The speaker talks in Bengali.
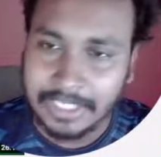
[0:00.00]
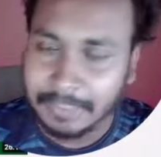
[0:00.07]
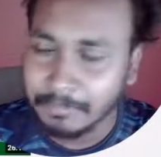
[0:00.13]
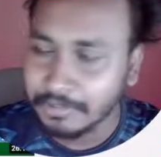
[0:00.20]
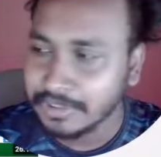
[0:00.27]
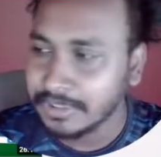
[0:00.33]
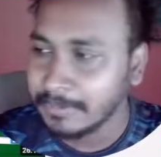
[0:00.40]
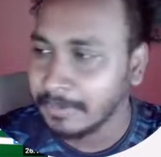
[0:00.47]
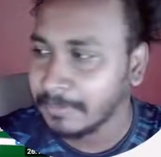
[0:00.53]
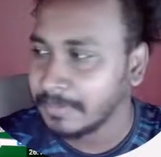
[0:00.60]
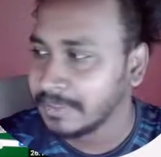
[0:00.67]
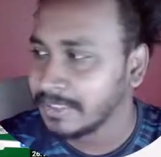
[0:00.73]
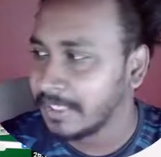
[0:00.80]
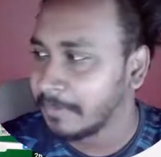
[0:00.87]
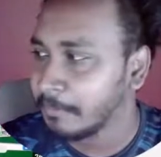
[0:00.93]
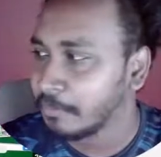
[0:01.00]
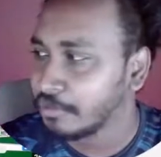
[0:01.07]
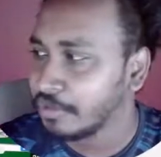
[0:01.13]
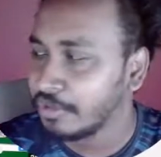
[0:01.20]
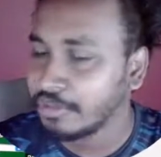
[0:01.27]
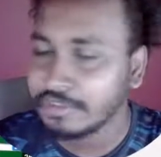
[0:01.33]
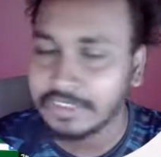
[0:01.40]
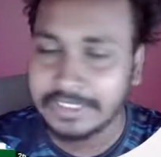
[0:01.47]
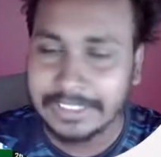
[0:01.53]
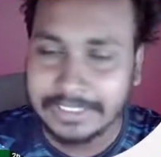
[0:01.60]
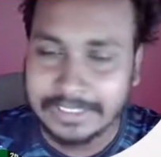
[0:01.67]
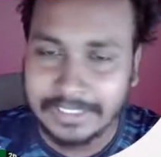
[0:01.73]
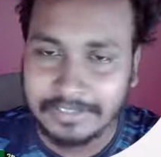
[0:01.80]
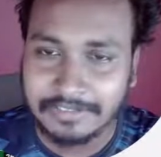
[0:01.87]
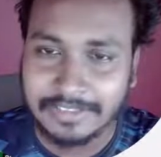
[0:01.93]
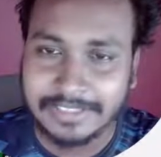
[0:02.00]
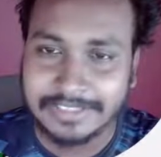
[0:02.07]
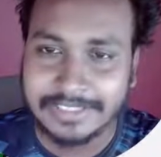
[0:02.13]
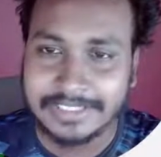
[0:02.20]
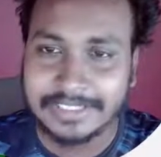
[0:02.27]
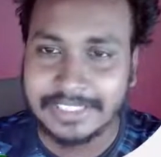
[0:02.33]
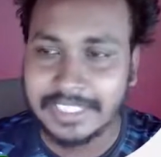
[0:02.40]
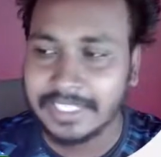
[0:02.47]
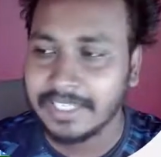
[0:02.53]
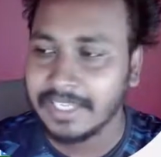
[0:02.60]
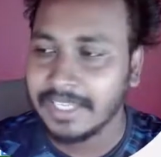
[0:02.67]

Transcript: দেখলে বুঝতে পারবেন যে আমি প্রতিনিয়ত চেষ্টা করতেছি যে